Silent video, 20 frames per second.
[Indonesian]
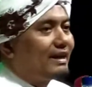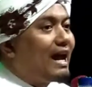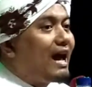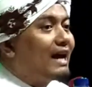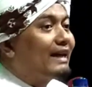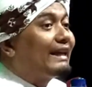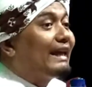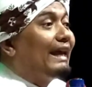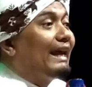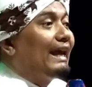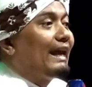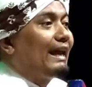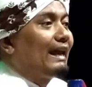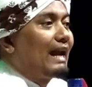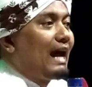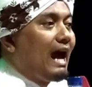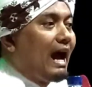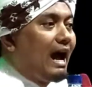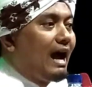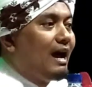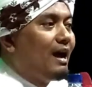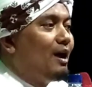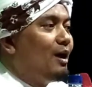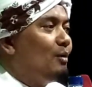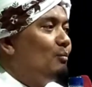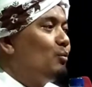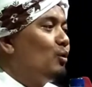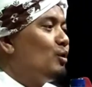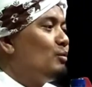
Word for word: Rake, rah.